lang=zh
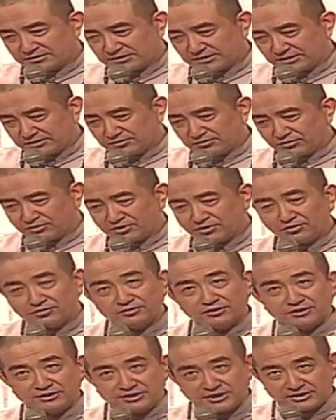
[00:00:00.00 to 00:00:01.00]
因果后
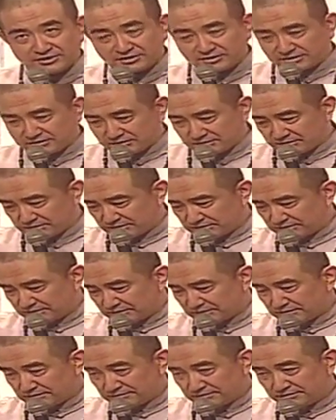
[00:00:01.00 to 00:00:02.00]
的夜行和人
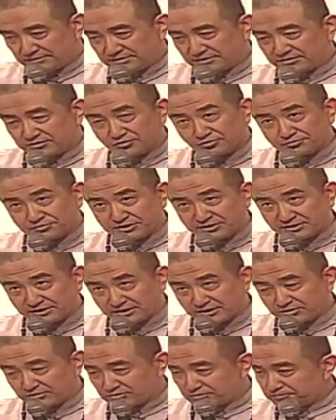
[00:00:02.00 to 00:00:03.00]
生，这是我们
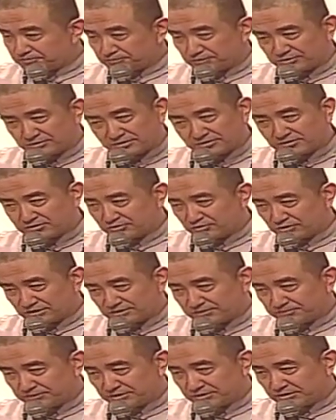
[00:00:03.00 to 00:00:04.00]
谁又不能够
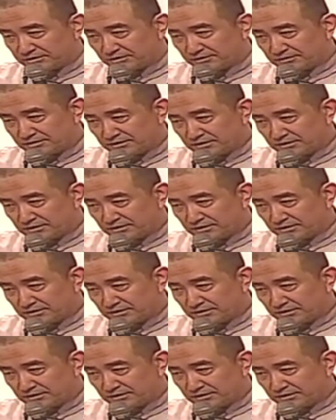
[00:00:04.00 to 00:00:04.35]
回避的。